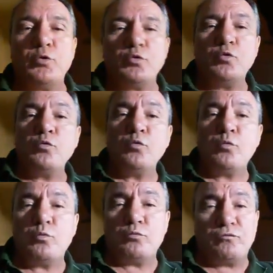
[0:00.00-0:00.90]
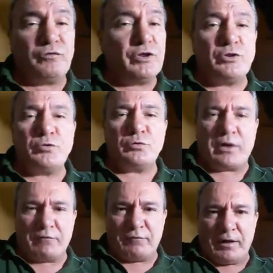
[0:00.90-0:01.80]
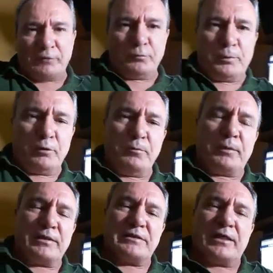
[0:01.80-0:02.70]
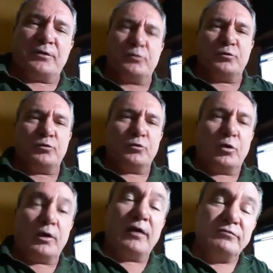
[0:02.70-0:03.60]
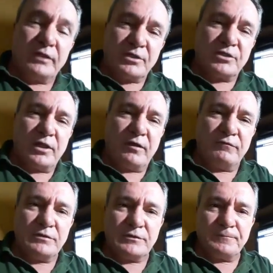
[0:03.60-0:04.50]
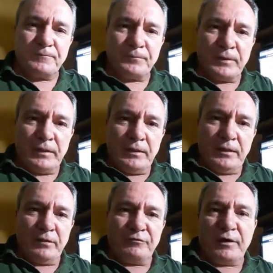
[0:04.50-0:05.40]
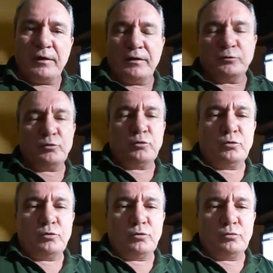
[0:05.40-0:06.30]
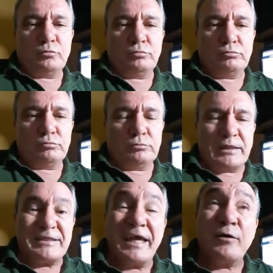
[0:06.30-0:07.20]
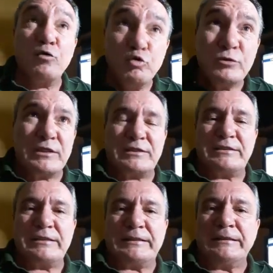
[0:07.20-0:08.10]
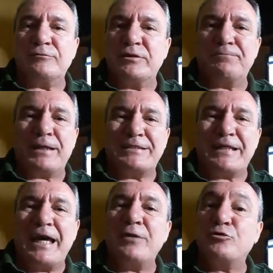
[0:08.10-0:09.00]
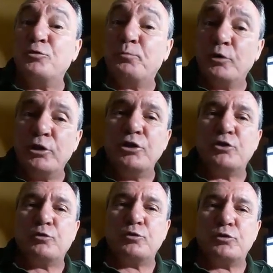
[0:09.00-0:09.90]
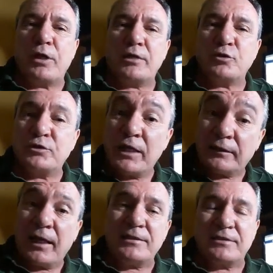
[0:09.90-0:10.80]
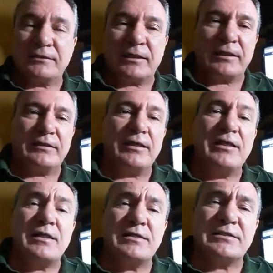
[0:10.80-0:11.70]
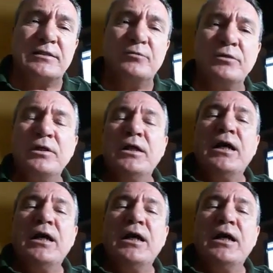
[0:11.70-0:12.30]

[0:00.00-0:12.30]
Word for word: um vídeo gravado pelo empresário Olavo das Neves, é, falando das recusas de tantos empresários, de políticos, da sociedade santarena em relação